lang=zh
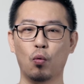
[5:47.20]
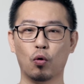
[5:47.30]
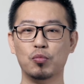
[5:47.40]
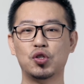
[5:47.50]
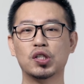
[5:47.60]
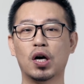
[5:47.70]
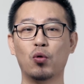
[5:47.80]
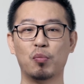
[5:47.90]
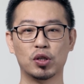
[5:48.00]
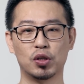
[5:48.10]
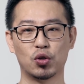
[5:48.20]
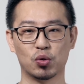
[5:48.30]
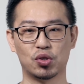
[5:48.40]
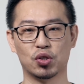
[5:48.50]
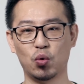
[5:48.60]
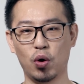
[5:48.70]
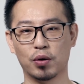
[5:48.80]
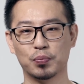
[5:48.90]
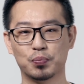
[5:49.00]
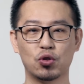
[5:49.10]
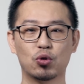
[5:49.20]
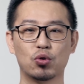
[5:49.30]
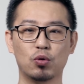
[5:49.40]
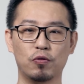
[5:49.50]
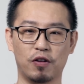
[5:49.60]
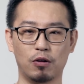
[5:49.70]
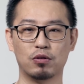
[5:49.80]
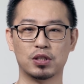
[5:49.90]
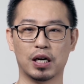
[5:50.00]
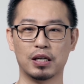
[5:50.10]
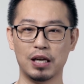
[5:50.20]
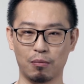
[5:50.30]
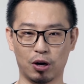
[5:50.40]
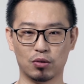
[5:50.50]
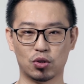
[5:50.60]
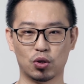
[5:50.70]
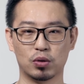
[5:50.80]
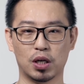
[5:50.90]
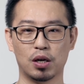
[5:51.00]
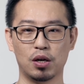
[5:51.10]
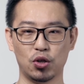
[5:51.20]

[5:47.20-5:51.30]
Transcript: 我们经常会碰到一种情况，就是用防火墙列表的时候呢，